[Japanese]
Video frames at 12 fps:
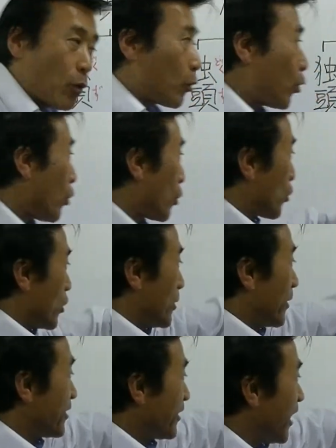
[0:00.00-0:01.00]
を午後と言い
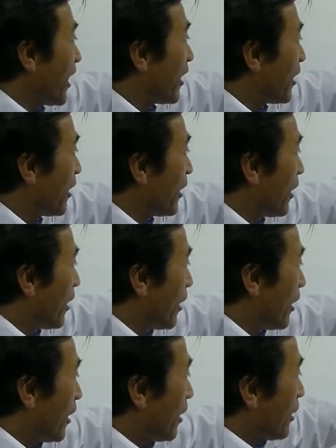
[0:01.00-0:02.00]
ますね。
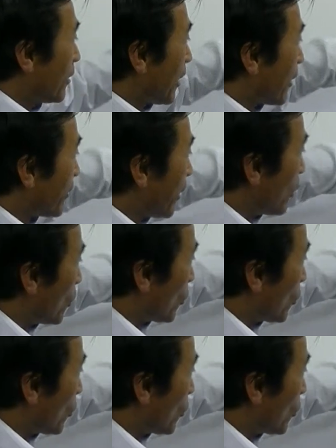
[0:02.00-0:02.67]
だから前